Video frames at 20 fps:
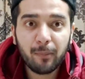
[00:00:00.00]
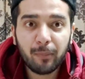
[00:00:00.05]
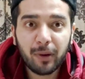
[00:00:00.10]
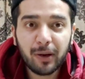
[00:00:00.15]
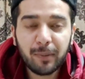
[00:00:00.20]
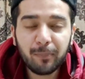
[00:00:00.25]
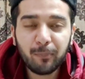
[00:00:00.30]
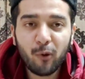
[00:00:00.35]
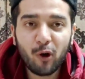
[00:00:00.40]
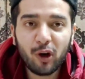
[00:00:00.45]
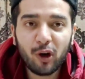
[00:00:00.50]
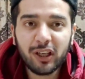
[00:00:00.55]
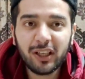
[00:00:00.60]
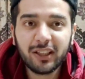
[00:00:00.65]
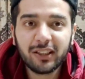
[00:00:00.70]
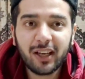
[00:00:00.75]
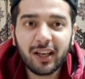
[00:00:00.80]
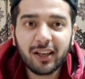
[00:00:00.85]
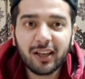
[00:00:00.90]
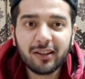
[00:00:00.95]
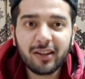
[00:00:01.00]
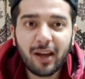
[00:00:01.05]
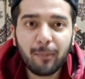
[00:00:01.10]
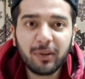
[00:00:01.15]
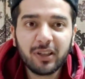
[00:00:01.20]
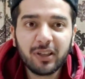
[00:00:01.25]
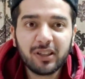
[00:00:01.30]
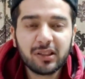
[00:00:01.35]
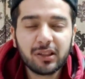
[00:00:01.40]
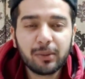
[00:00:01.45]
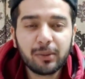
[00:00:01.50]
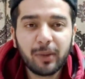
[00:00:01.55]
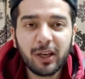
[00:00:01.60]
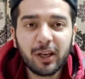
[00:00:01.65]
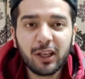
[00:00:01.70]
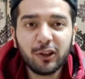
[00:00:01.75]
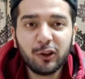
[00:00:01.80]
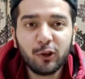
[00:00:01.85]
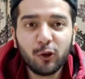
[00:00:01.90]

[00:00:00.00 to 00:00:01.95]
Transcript: बट पॉइंट ये था कि इस एप्लीकेशन से मैंने